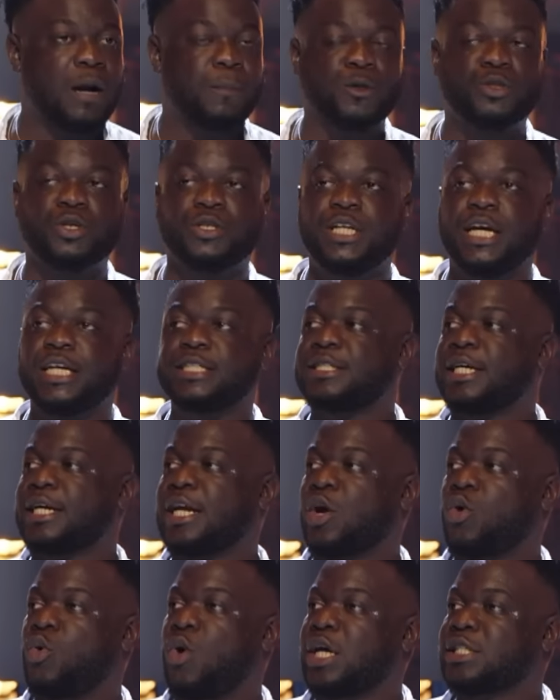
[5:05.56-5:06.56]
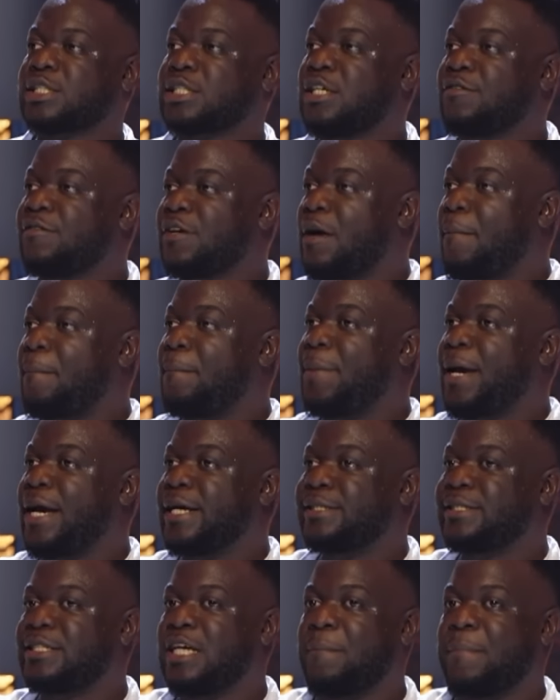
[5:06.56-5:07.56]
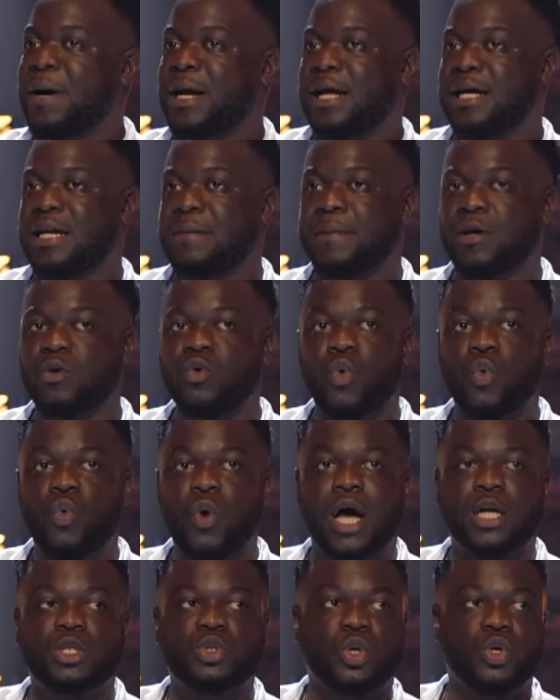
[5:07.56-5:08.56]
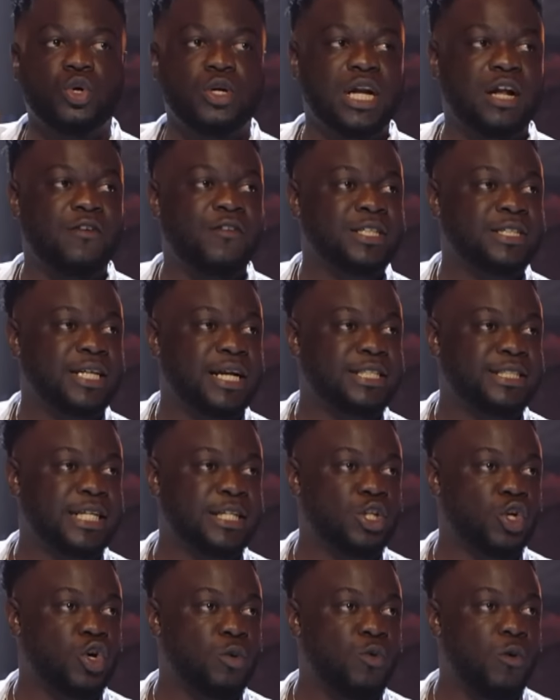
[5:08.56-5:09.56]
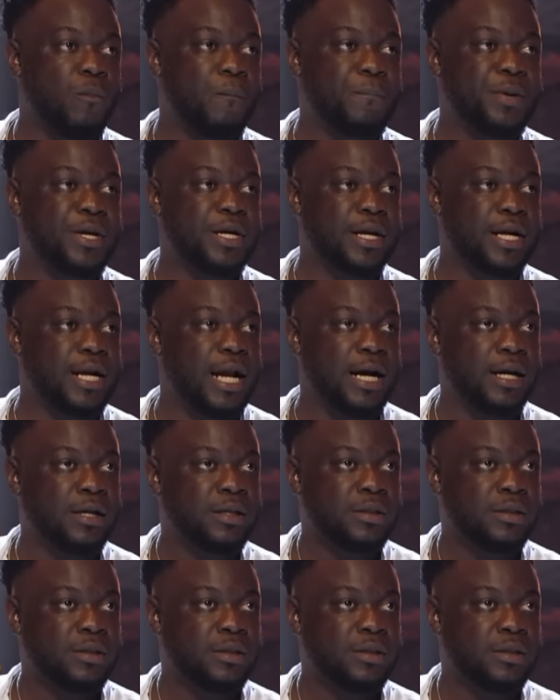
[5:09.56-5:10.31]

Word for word: posto di essere qua a scrivere pezzi e parlare per un quattro ore davanti alla gente come un pirla